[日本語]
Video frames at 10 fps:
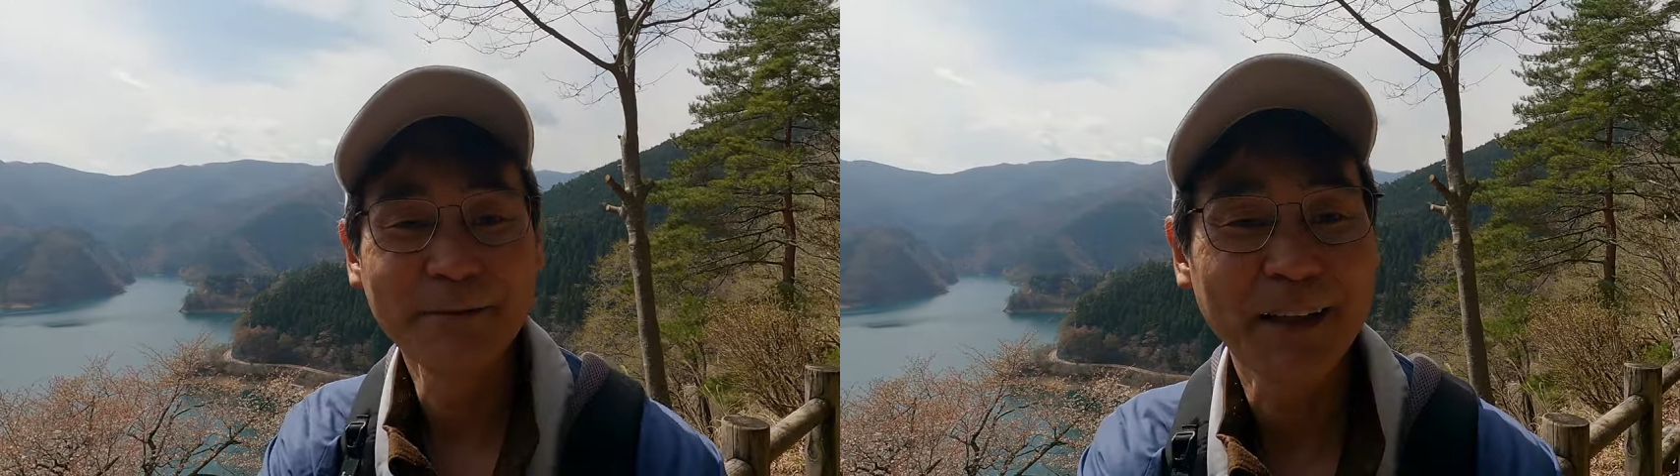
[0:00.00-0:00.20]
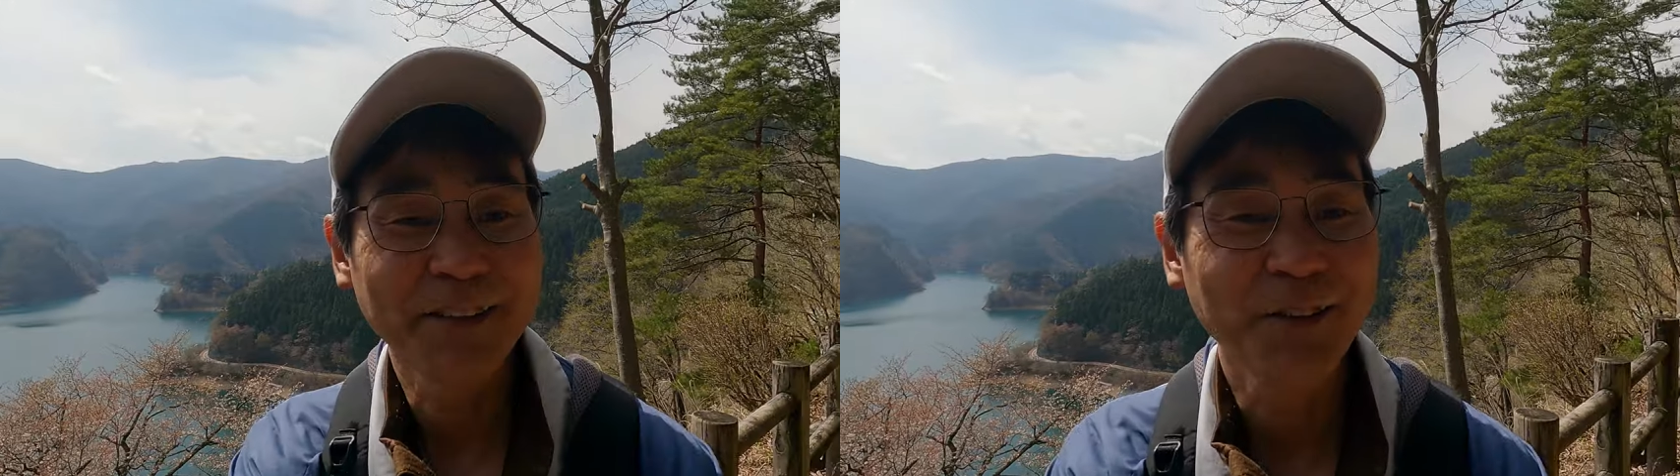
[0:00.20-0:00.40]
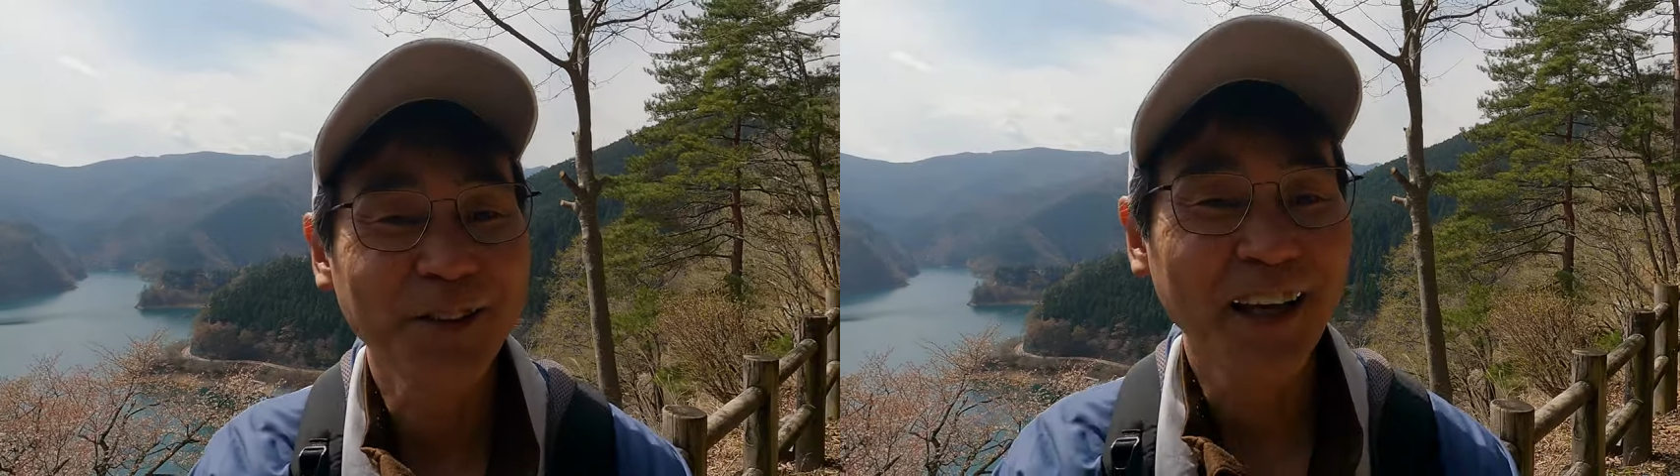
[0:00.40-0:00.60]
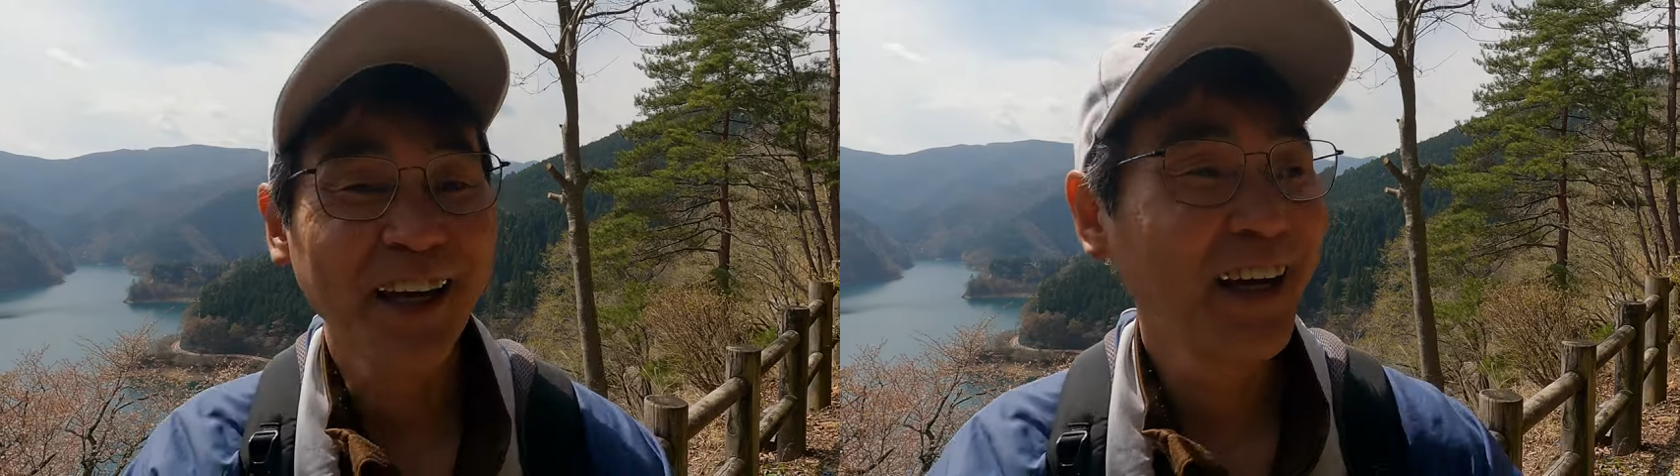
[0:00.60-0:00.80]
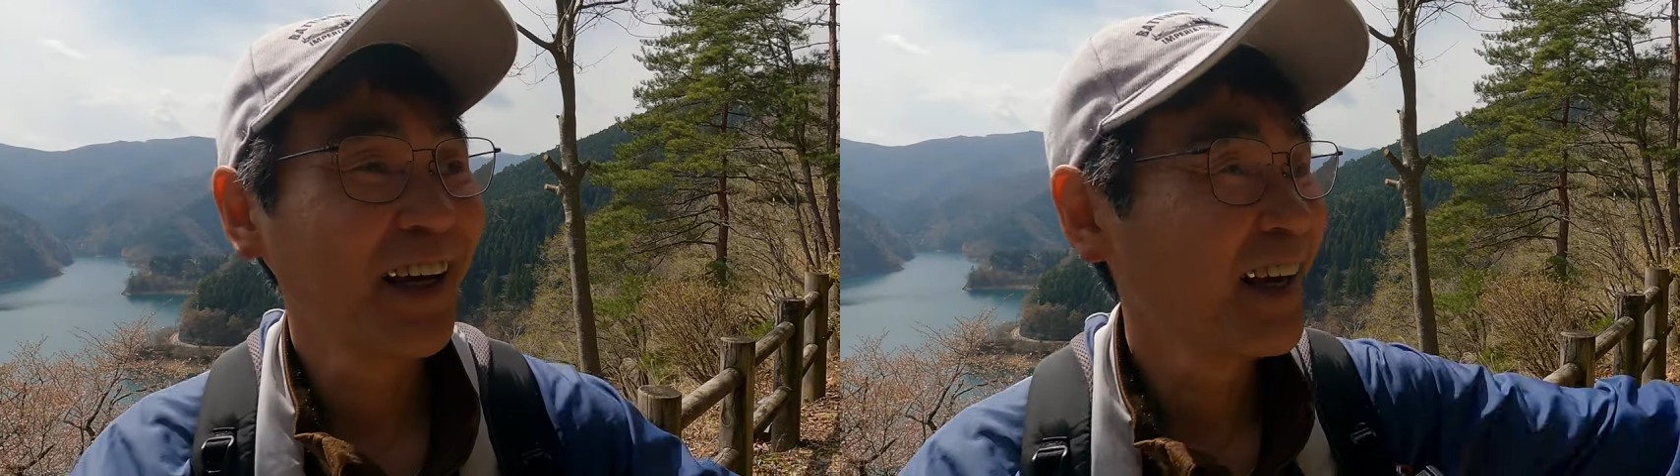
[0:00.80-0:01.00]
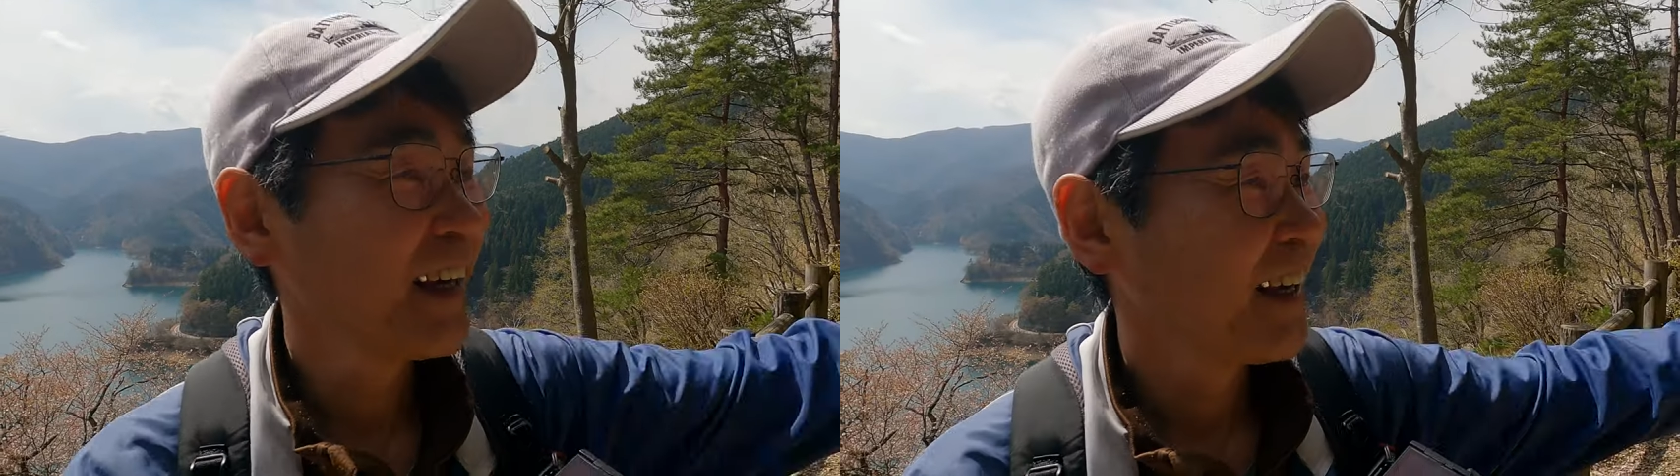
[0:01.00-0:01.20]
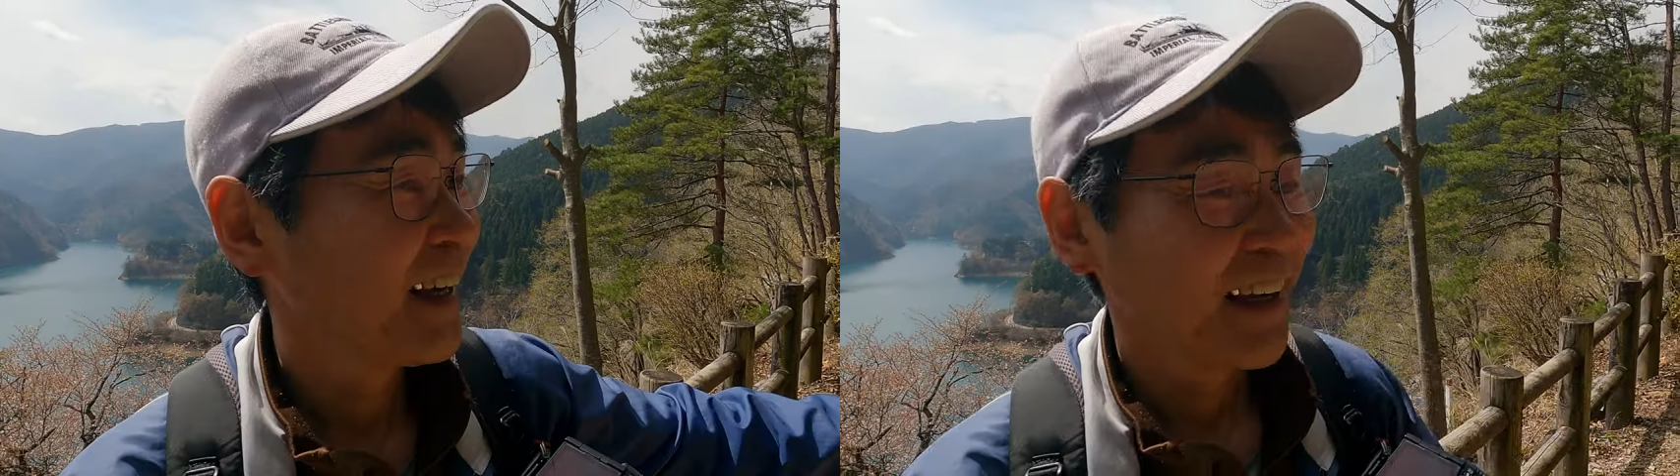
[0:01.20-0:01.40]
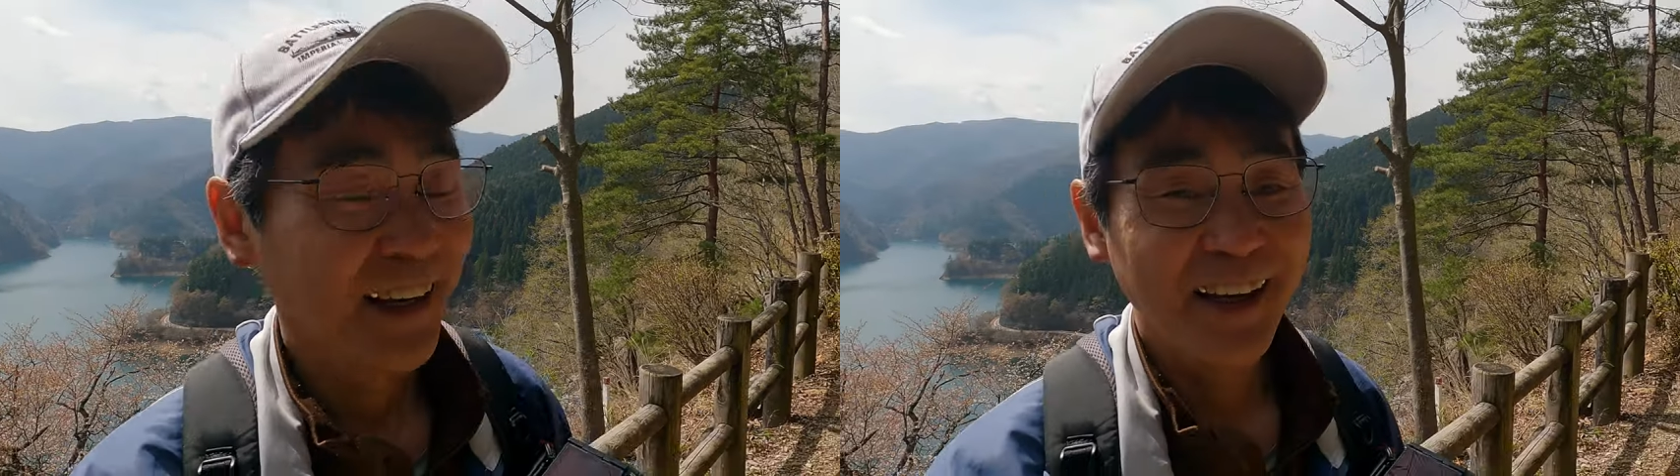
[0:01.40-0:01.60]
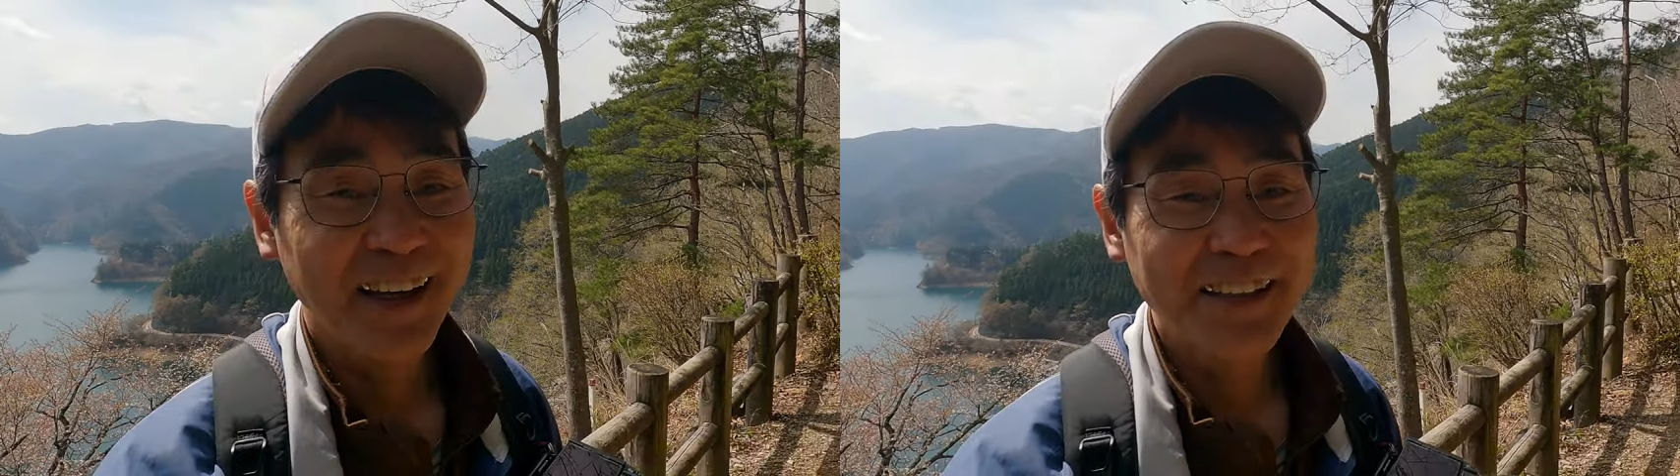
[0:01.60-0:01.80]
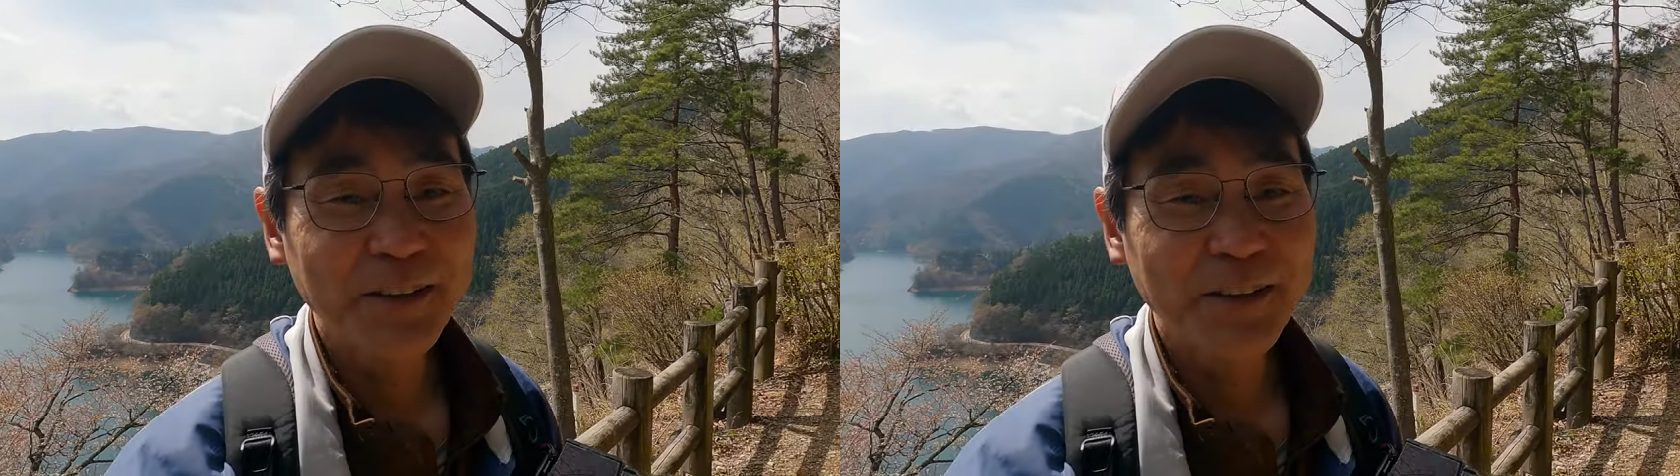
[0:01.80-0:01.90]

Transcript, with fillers: 今そこで、えー、